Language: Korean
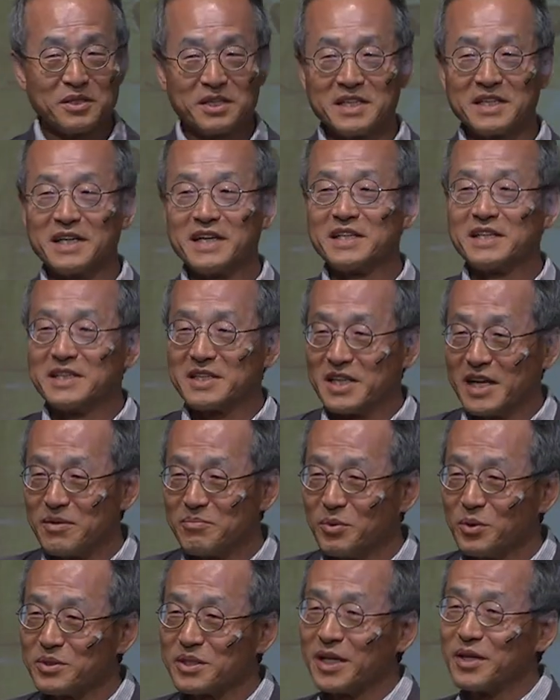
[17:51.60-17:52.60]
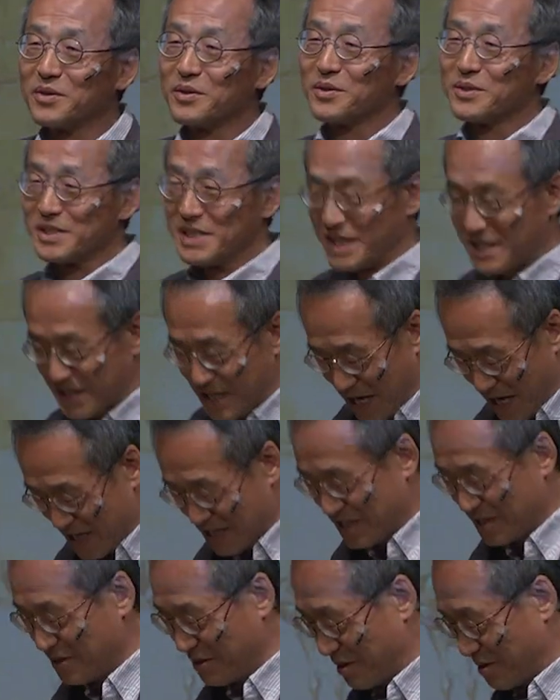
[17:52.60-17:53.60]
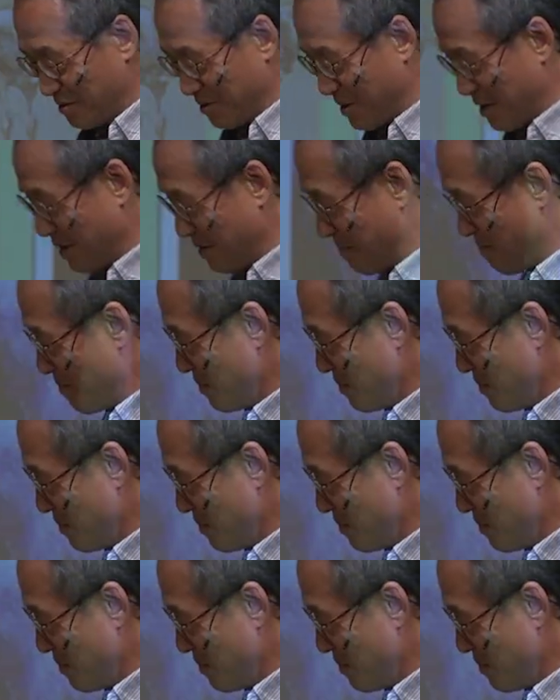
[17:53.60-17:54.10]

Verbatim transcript: 기간을 다 못하고 그냥 내신 거고요.